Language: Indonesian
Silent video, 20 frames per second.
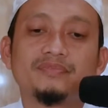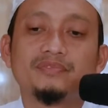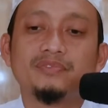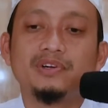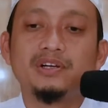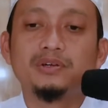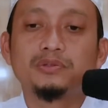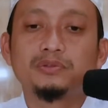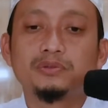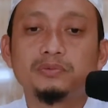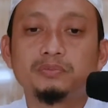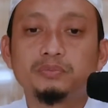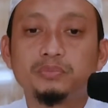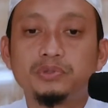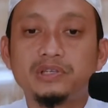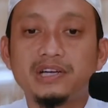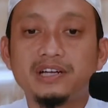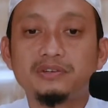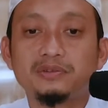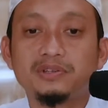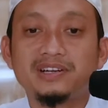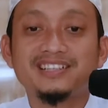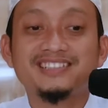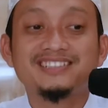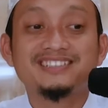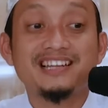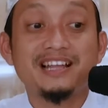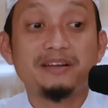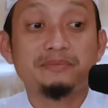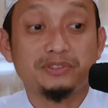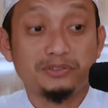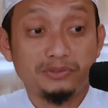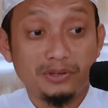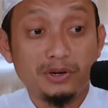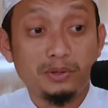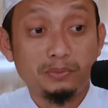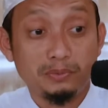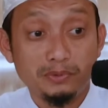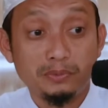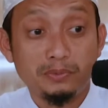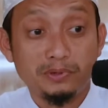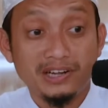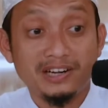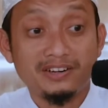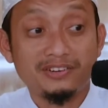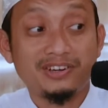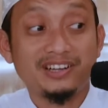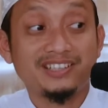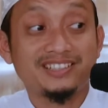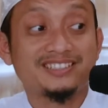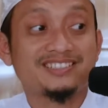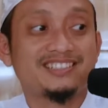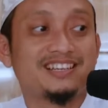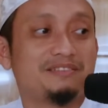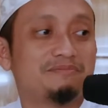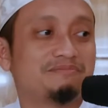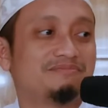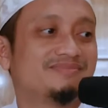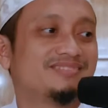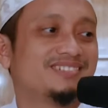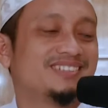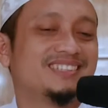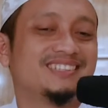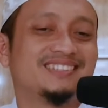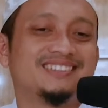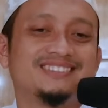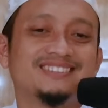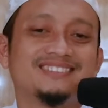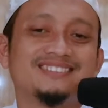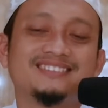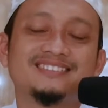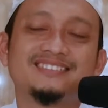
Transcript: walaupun bukan orang Islam walaupun bukan orang Islam gitu